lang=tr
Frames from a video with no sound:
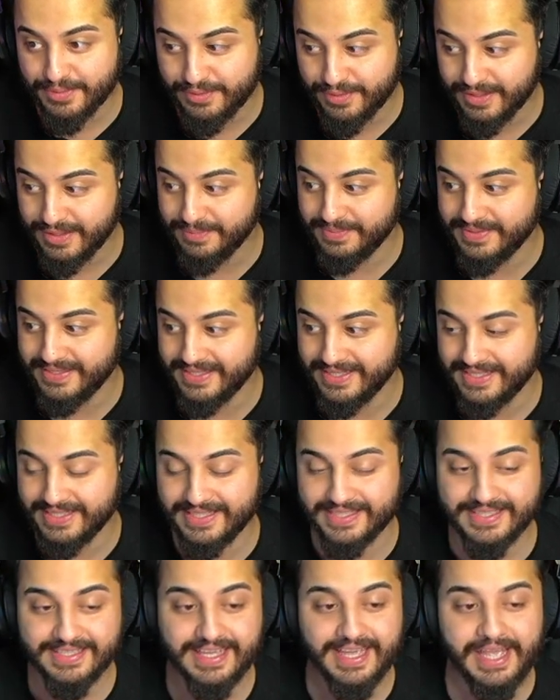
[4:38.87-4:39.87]
söyleyeyim
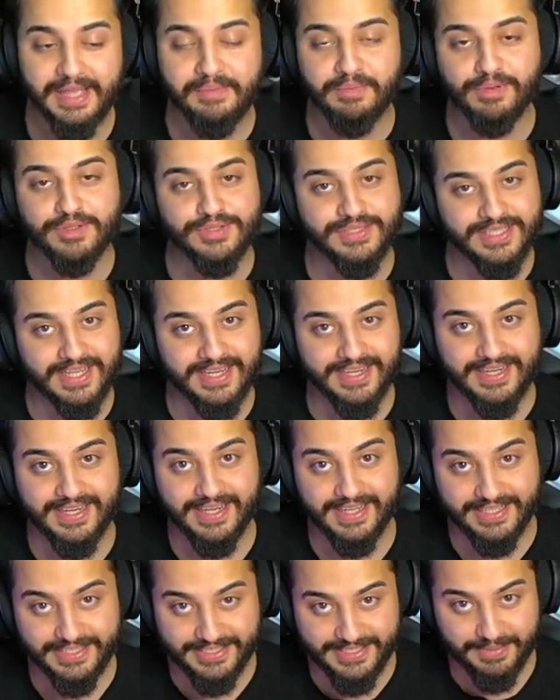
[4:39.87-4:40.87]
Siki'nin
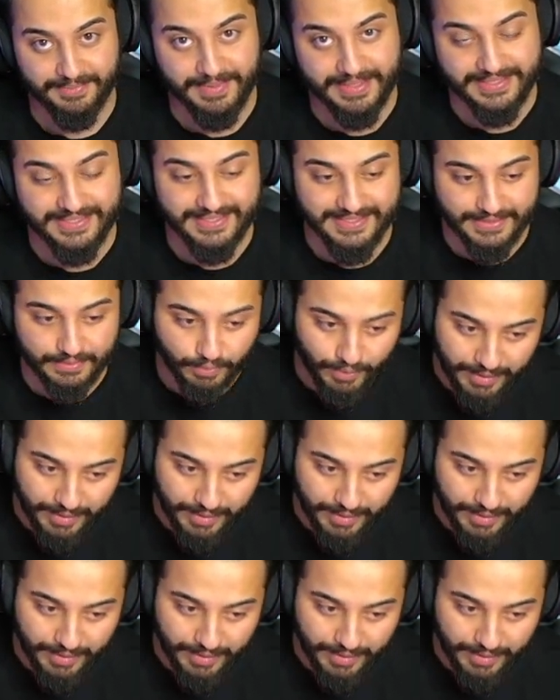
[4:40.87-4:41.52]
emojilerine işte Messi'nin o